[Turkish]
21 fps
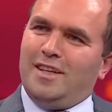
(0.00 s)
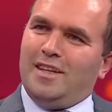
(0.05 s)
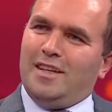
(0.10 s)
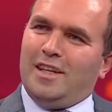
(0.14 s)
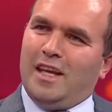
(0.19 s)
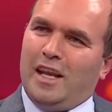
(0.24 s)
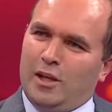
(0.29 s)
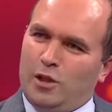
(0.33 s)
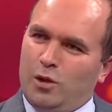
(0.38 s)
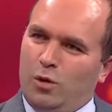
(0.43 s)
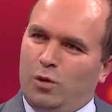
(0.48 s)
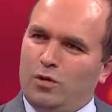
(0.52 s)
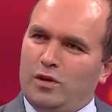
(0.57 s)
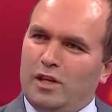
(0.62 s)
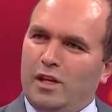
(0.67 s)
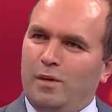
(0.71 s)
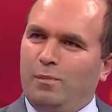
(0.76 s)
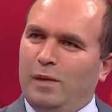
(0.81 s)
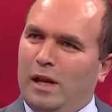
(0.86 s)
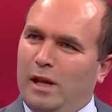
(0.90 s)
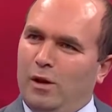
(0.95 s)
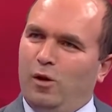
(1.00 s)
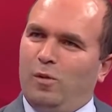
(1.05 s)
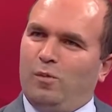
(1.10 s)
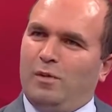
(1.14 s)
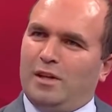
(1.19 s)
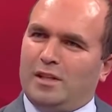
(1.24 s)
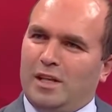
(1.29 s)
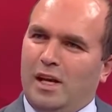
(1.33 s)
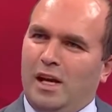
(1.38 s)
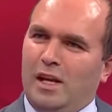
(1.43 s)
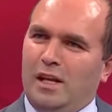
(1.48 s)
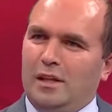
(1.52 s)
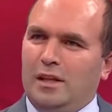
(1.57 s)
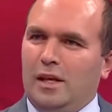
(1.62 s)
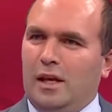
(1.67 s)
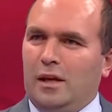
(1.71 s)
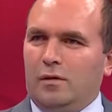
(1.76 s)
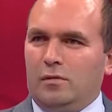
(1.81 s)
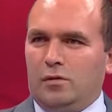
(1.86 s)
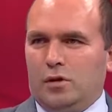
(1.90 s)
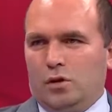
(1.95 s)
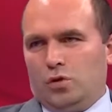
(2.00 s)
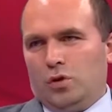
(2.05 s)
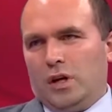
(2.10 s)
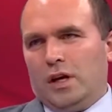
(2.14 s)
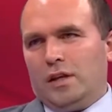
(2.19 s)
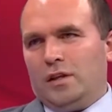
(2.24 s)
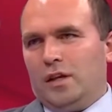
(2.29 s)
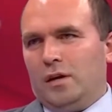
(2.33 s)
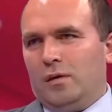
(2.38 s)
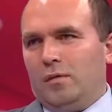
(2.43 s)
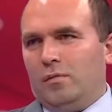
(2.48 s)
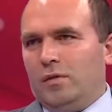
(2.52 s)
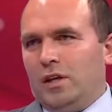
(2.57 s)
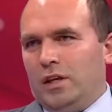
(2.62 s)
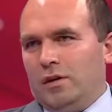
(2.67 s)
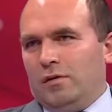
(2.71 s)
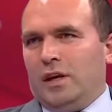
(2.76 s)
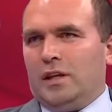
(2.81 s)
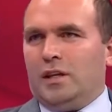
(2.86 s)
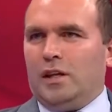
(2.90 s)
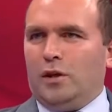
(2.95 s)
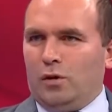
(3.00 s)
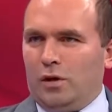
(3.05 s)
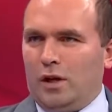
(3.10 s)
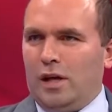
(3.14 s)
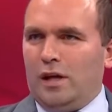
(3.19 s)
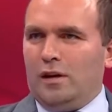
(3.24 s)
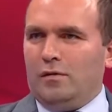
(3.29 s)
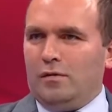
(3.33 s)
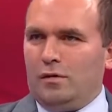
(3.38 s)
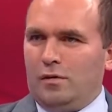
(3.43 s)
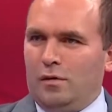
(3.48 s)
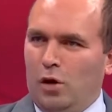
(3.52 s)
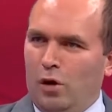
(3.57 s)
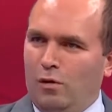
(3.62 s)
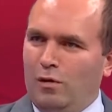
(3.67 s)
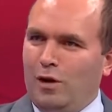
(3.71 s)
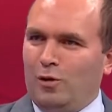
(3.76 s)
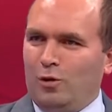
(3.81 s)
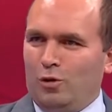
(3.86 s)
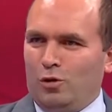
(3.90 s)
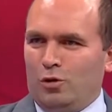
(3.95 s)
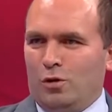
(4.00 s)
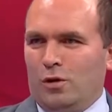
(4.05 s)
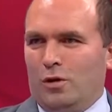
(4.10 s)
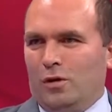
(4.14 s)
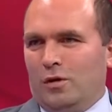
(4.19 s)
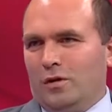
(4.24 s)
gelecek hocanın belli olması halinde ki şu anda bir rivayete göre Löv'le görüşülüyor.